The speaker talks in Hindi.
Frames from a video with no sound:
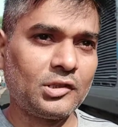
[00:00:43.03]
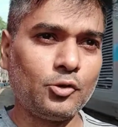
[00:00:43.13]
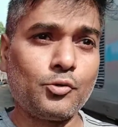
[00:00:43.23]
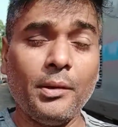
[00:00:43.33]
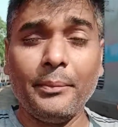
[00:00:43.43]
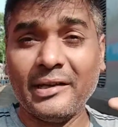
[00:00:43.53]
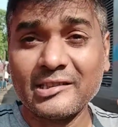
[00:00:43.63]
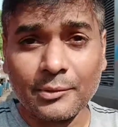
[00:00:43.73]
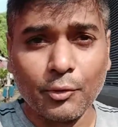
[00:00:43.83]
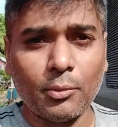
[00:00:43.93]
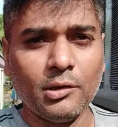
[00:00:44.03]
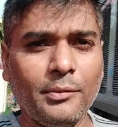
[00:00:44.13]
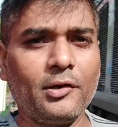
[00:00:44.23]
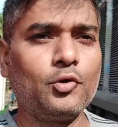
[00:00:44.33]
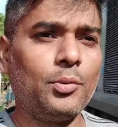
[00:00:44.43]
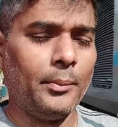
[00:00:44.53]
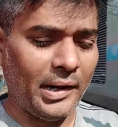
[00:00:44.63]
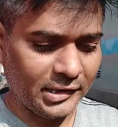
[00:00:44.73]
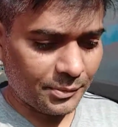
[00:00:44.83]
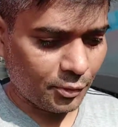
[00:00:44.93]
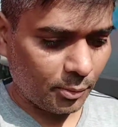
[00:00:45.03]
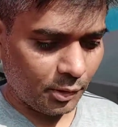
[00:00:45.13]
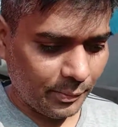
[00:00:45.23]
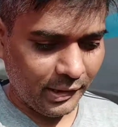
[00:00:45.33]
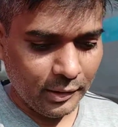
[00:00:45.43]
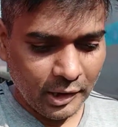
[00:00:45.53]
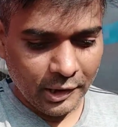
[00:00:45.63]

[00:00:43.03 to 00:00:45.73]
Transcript: कुछ में मेजर प्रॉब्लम है कुछ में माइनर प्रॉब्लम है